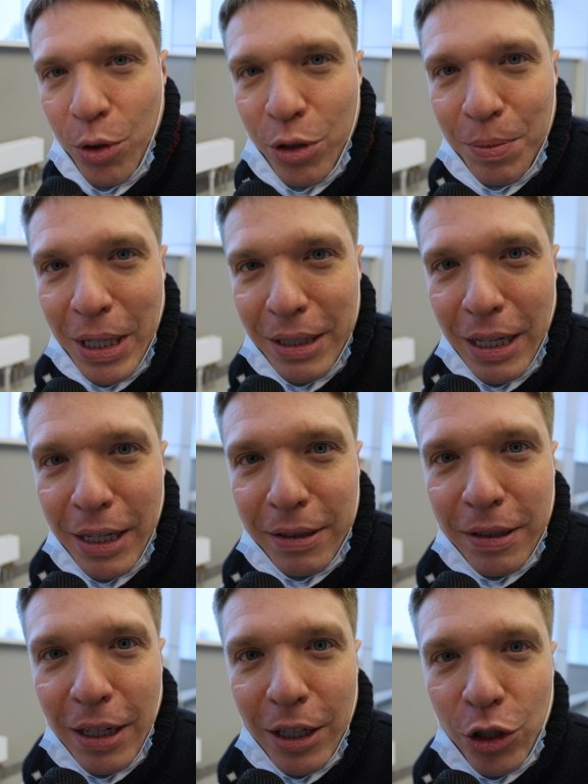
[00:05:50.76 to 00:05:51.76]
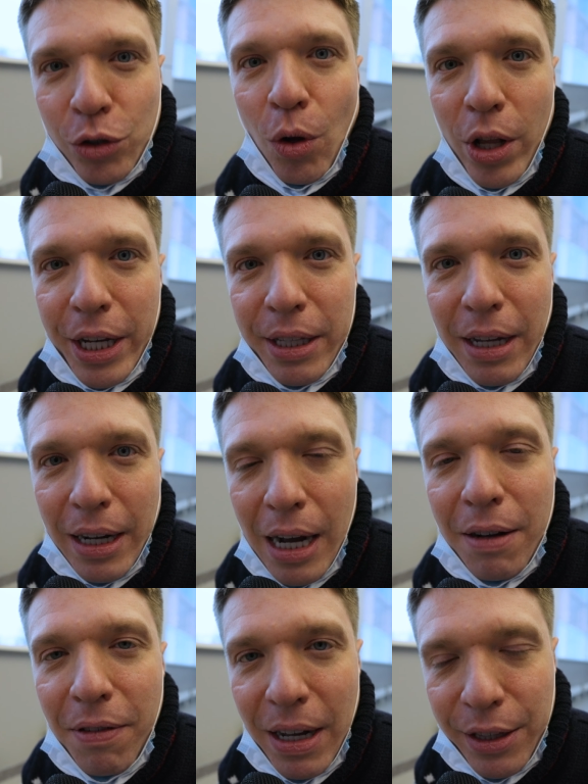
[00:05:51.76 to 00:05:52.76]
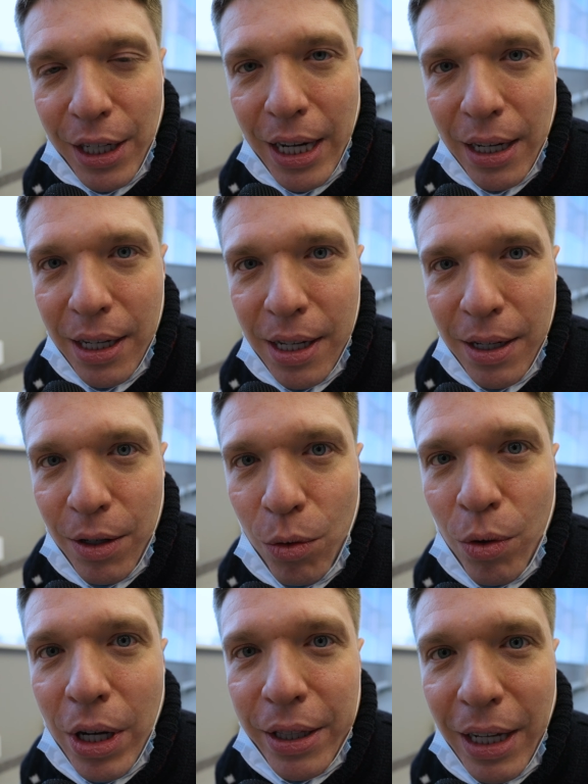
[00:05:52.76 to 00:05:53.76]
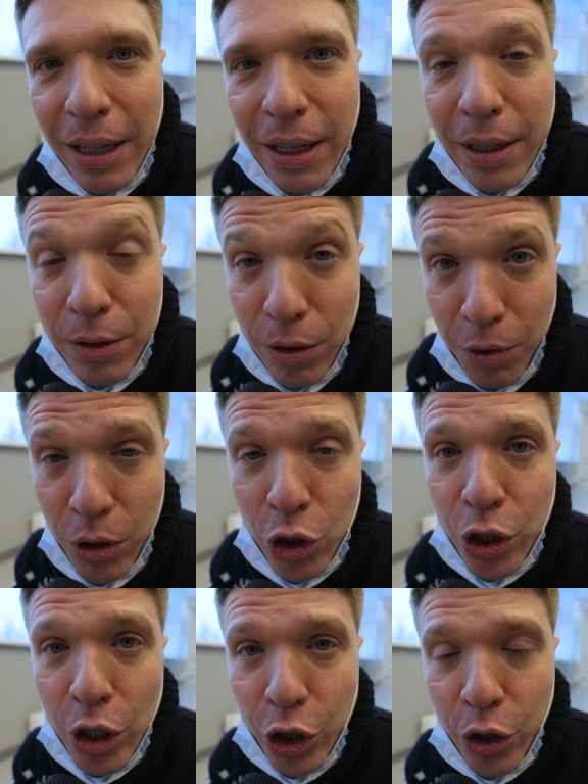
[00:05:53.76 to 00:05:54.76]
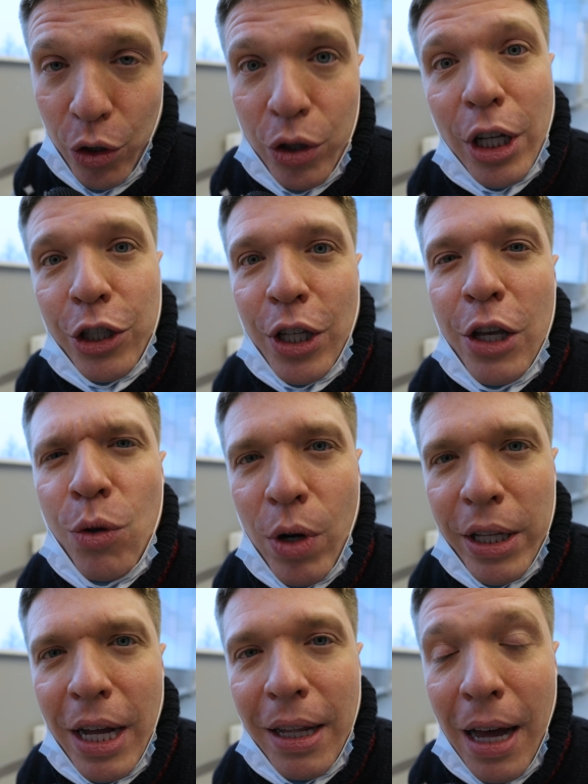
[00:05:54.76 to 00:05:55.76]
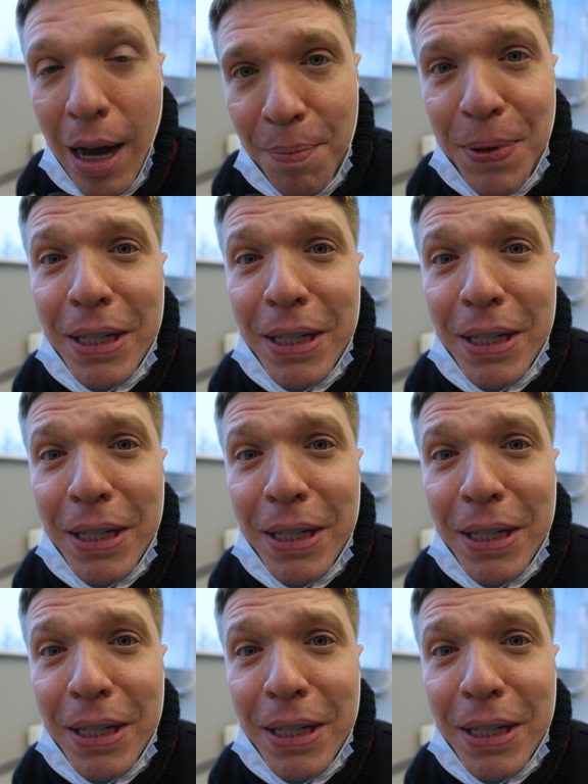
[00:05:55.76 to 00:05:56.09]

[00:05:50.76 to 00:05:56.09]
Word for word: будем надеяться, что Лида, как Ванга, угадала сегодняшний счет. Точнее, не угадала, а